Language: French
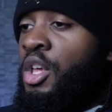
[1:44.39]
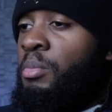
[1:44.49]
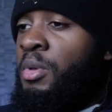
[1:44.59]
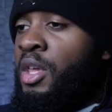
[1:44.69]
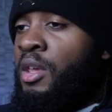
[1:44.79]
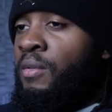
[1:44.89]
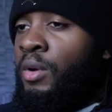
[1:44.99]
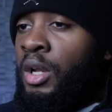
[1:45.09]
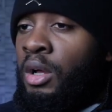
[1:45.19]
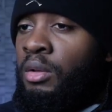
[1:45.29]
mais
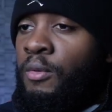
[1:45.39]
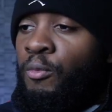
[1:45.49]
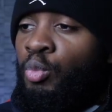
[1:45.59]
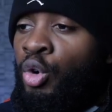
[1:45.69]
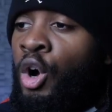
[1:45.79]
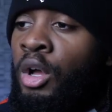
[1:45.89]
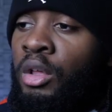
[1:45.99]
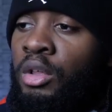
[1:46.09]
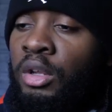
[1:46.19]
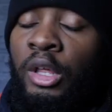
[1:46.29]
voilà,
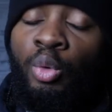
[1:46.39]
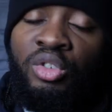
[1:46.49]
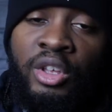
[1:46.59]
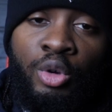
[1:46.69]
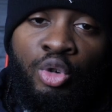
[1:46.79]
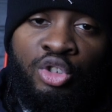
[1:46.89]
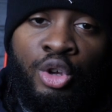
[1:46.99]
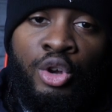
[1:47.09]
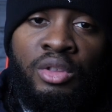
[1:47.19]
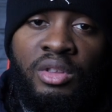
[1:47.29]
moi, les conseils que je
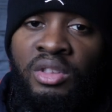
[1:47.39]
donne,